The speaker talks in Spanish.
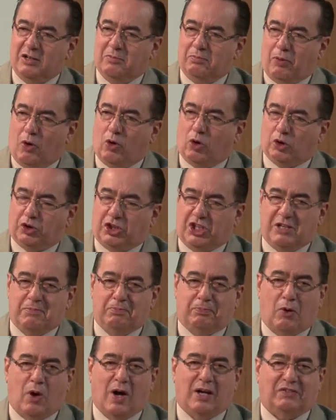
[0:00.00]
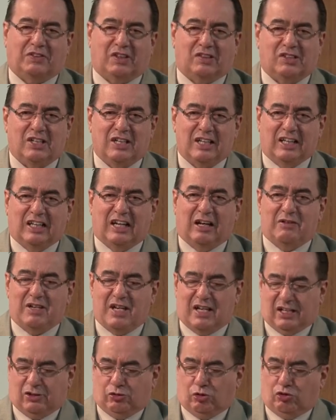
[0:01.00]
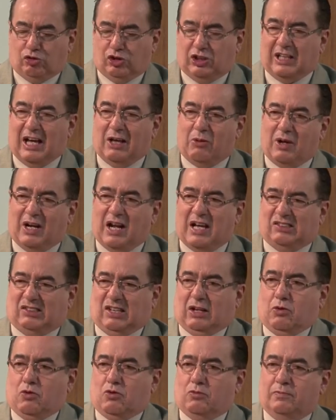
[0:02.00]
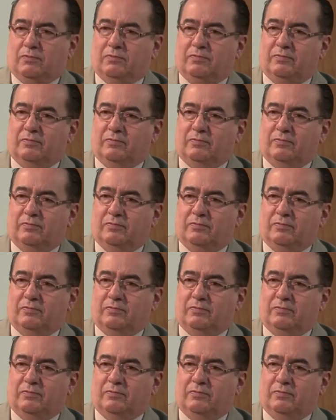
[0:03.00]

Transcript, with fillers: poco tiempo antes él había resucitado a Lázaro,